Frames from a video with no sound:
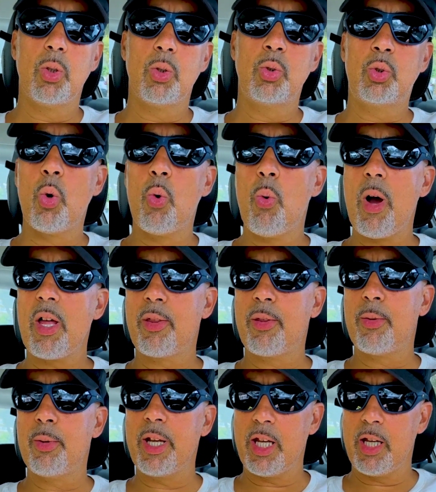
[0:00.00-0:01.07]

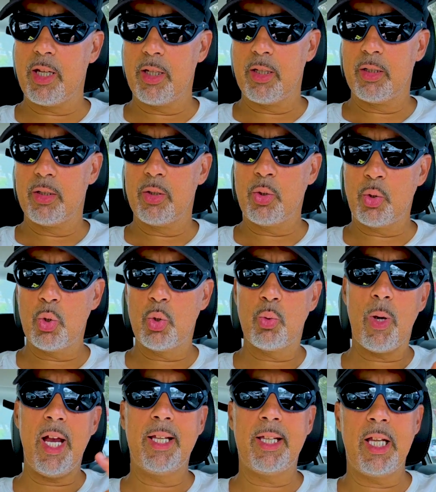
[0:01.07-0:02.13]
213 جوج
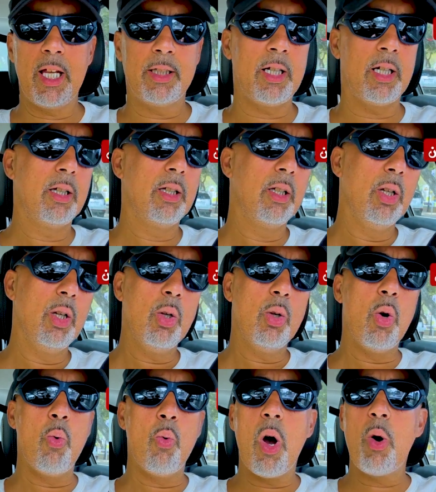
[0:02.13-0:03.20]
واحد ثلاثة
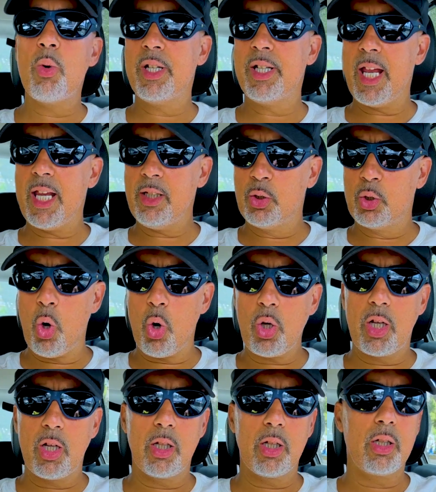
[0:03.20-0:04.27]
هو ونيت دوك
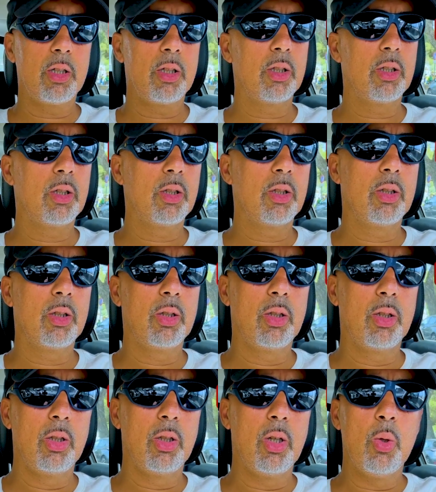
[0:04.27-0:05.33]

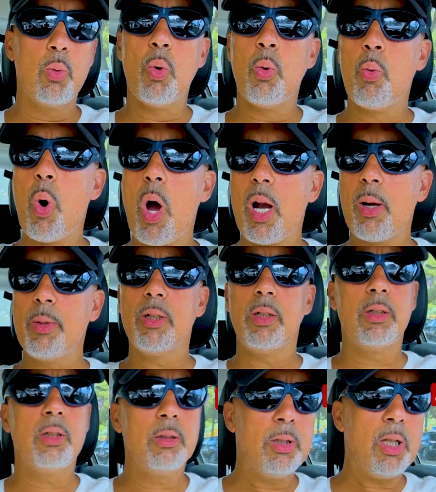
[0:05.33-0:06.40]
ووار
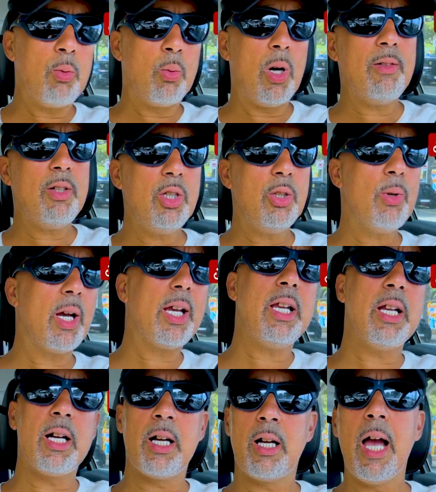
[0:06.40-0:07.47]
وارنجي
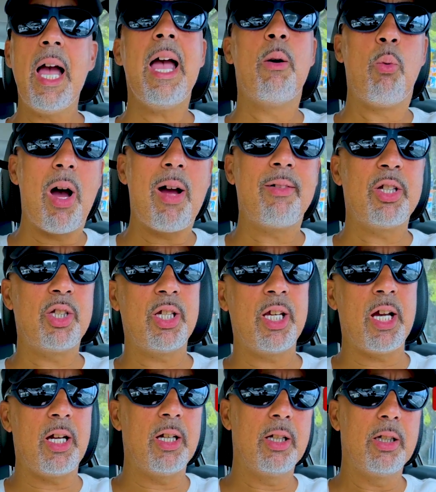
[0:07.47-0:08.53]
وقيلا اه وارنجي
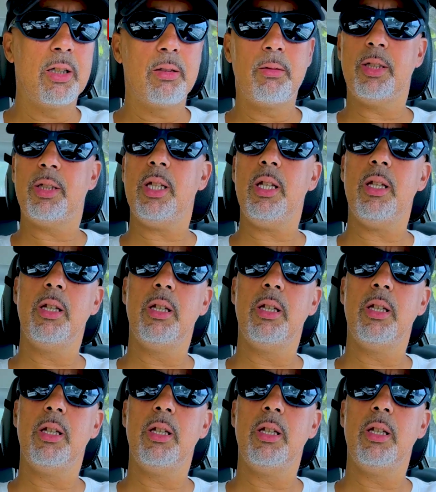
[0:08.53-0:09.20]
اه فهمتي